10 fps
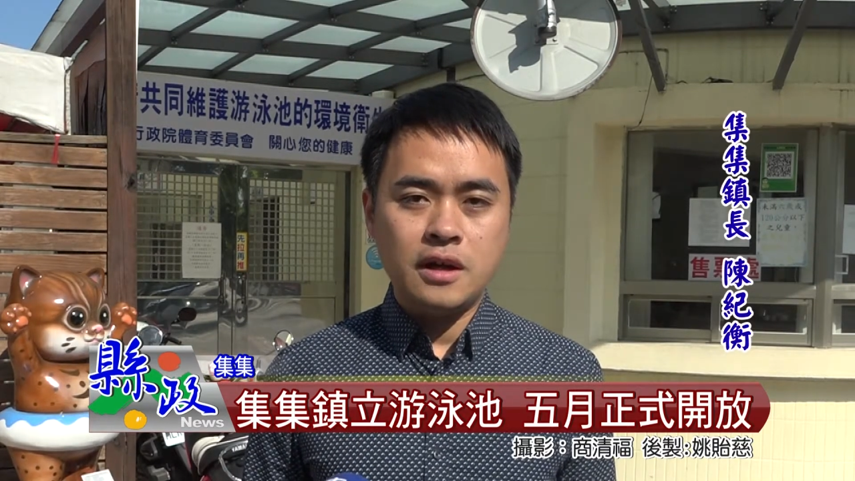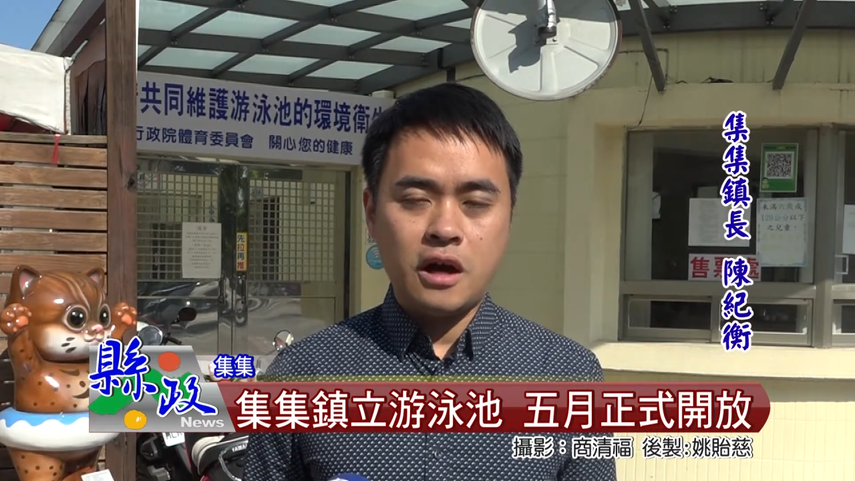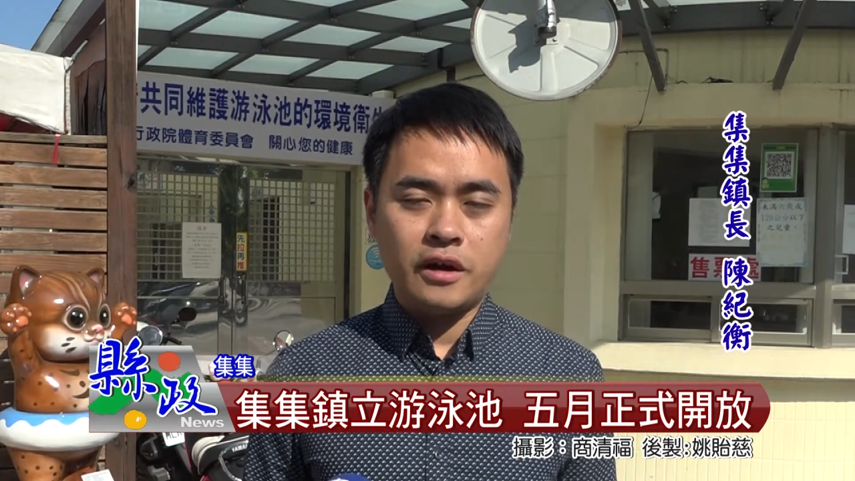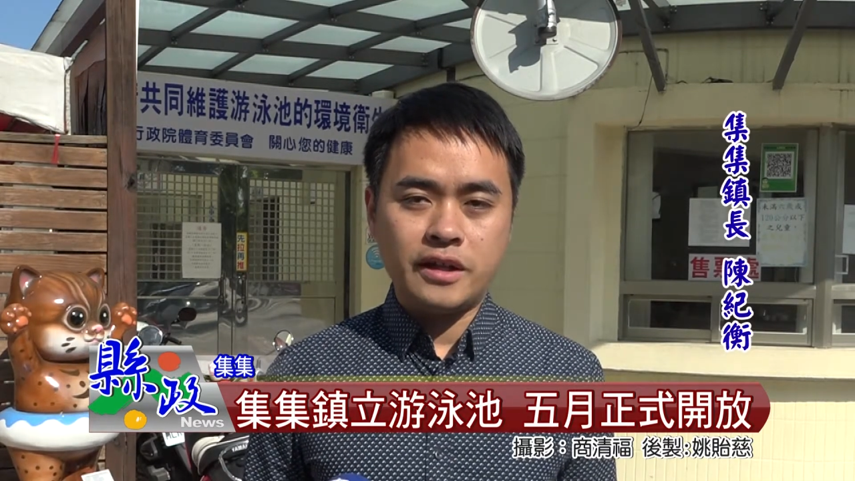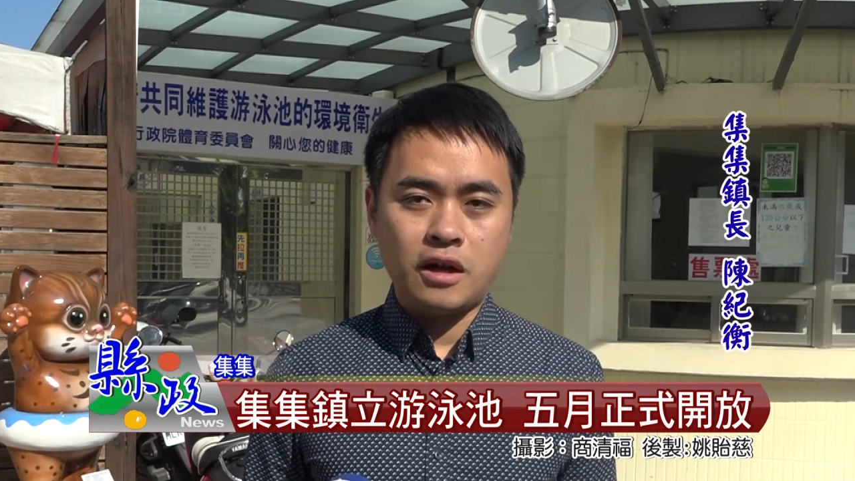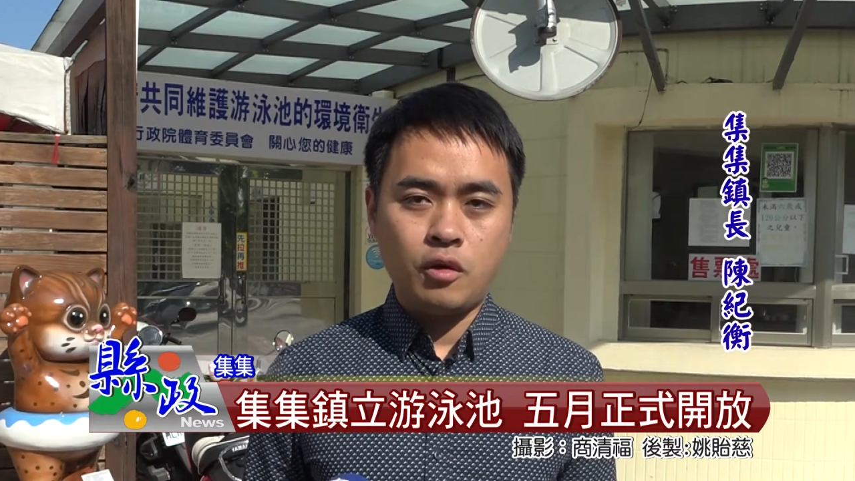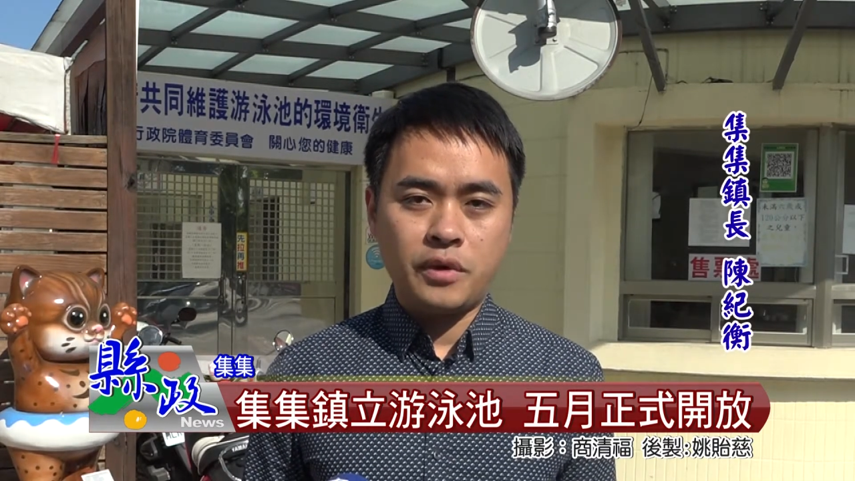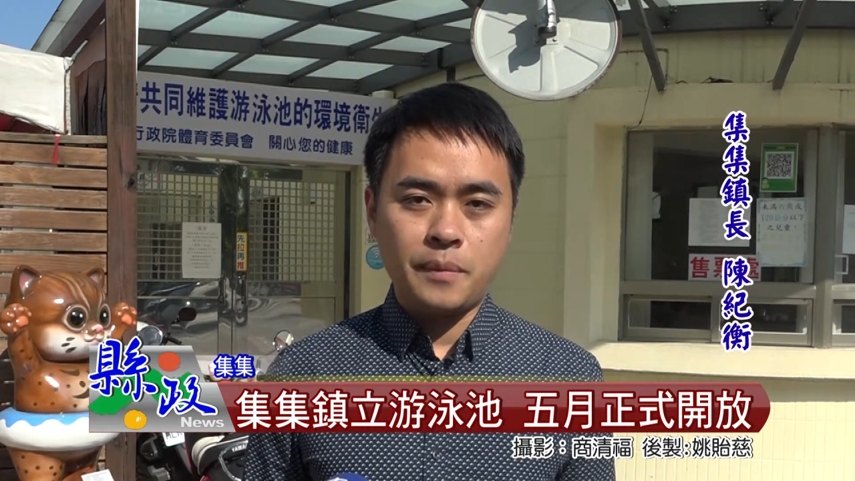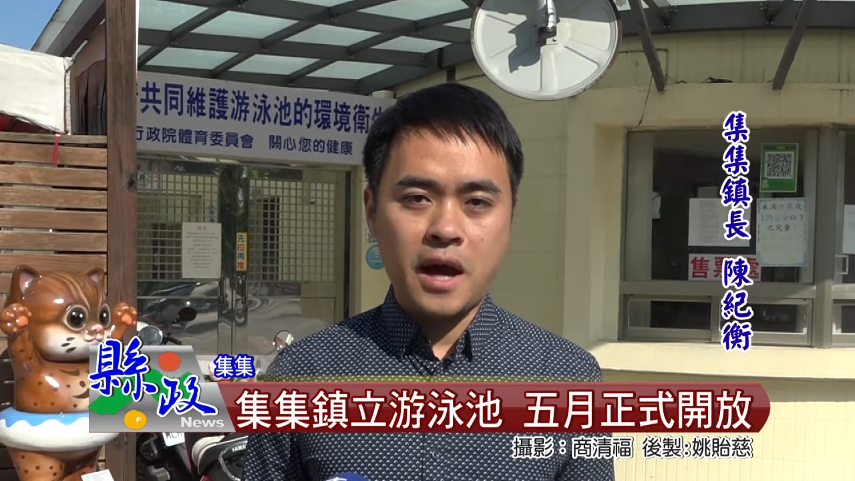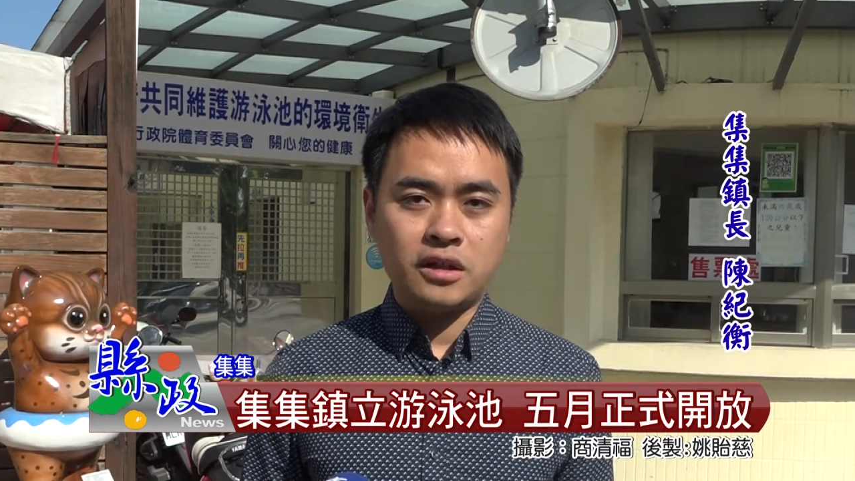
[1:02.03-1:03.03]
啊一样，我们
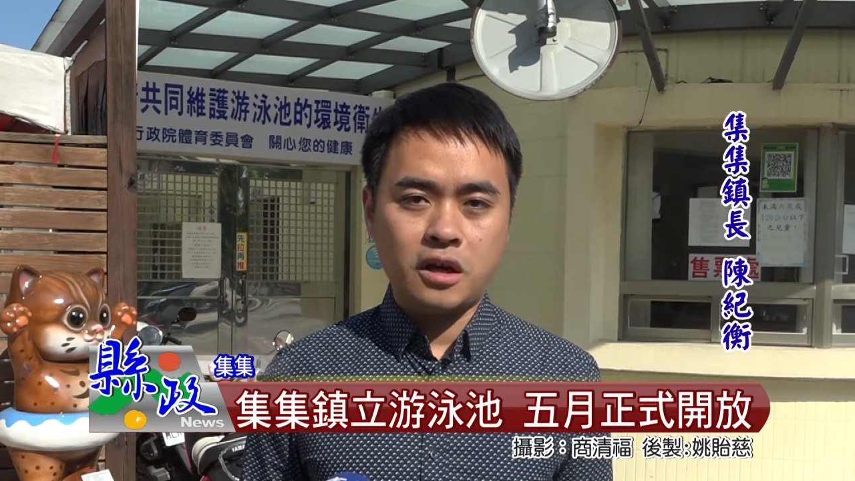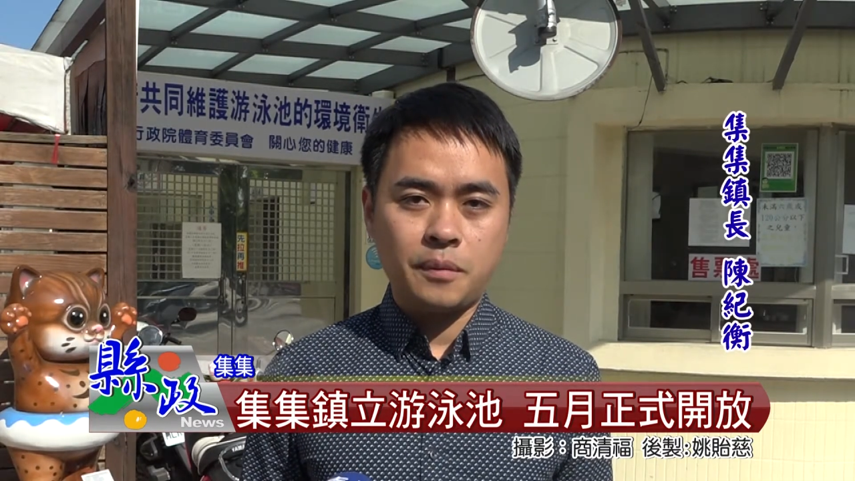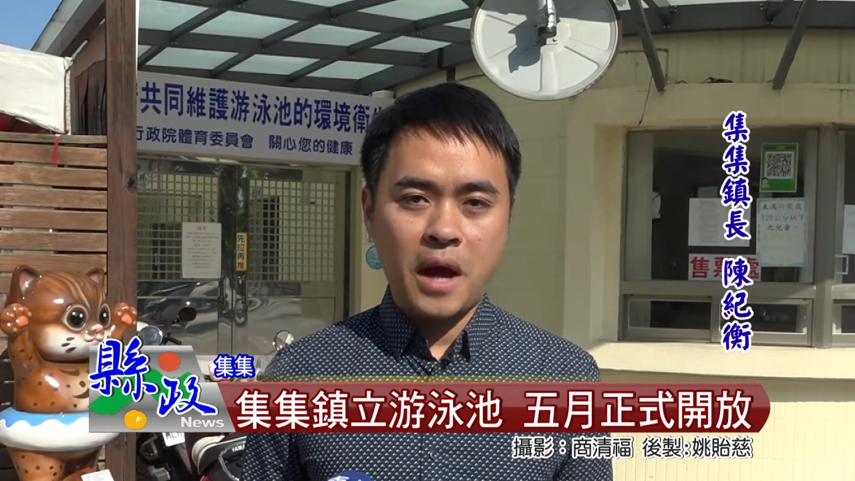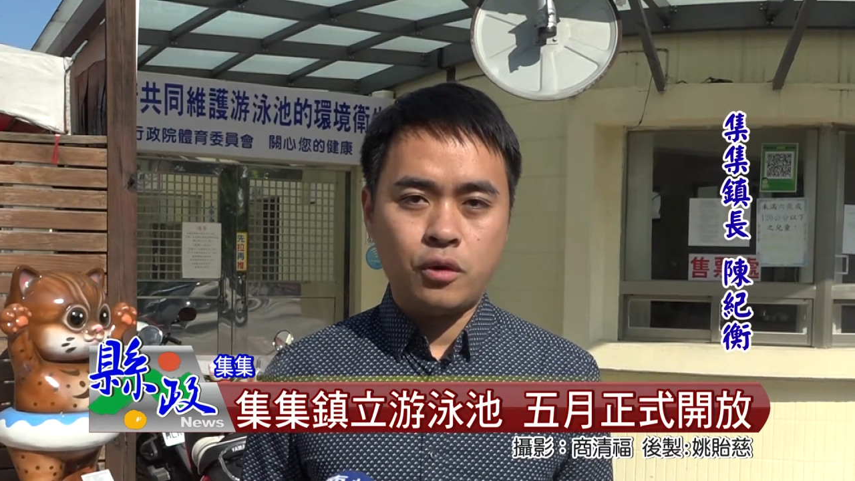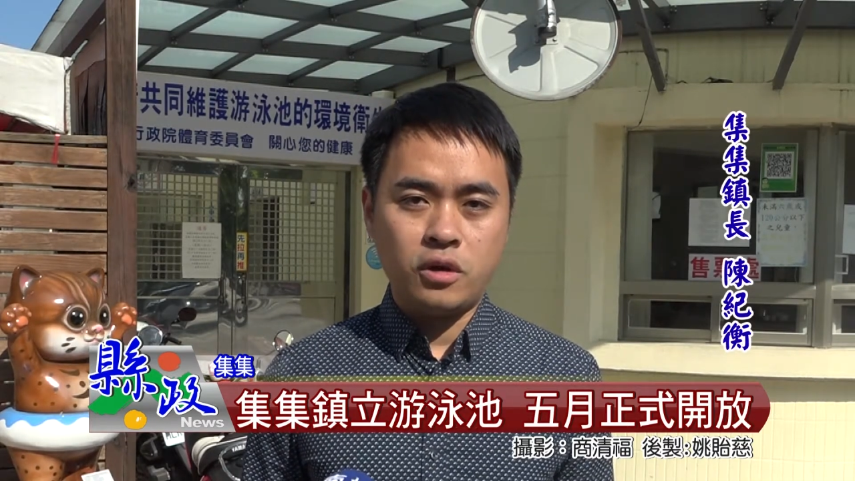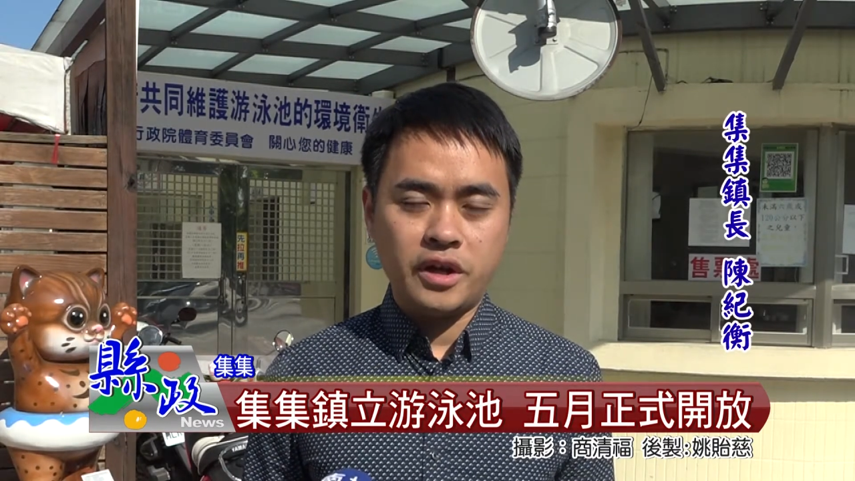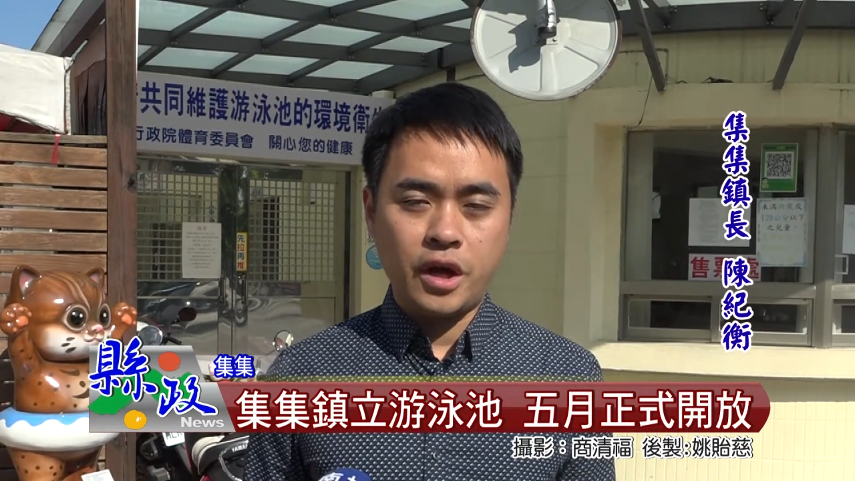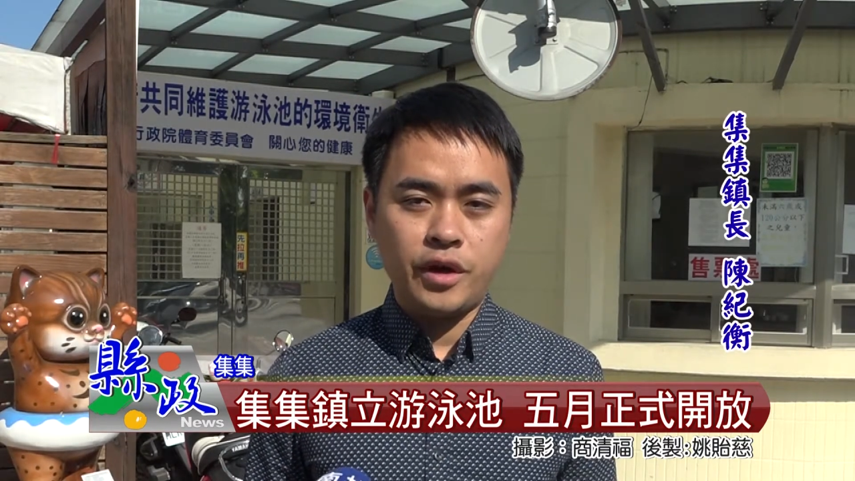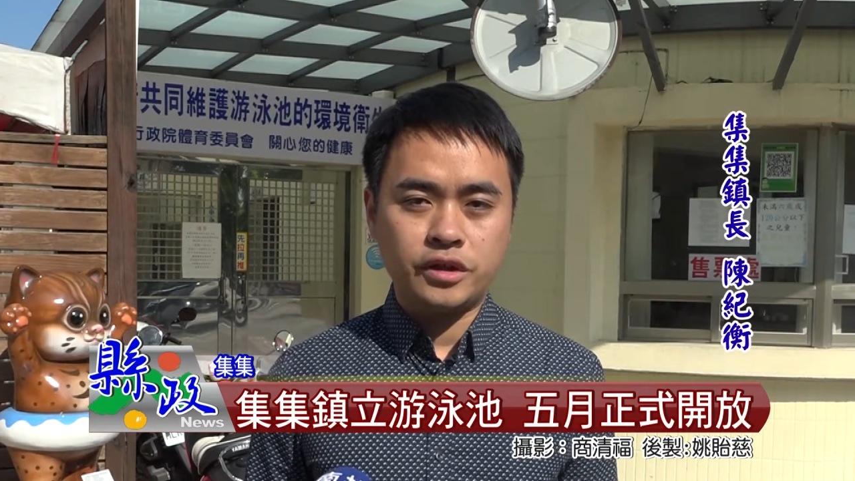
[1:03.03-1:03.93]
礼拜二到礼拜五也会